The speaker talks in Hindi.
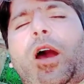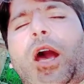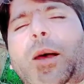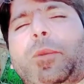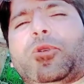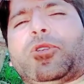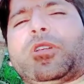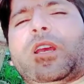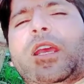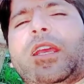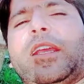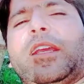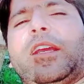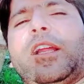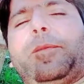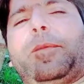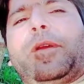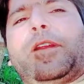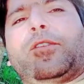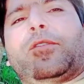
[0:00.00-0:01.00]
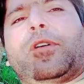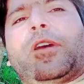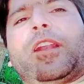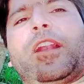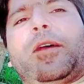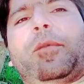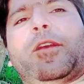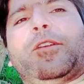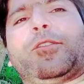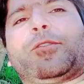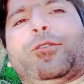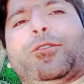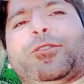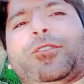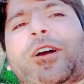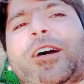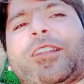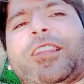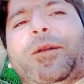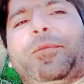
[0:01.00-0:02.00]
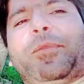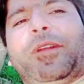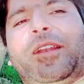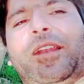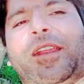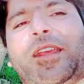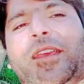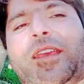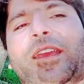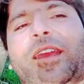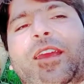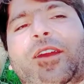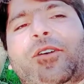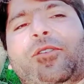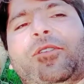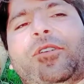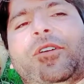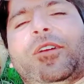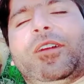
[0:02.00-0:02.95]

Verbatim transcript: अब साइकिल पे जो है ना मैं इसको साथ अपने लेके आया हूँ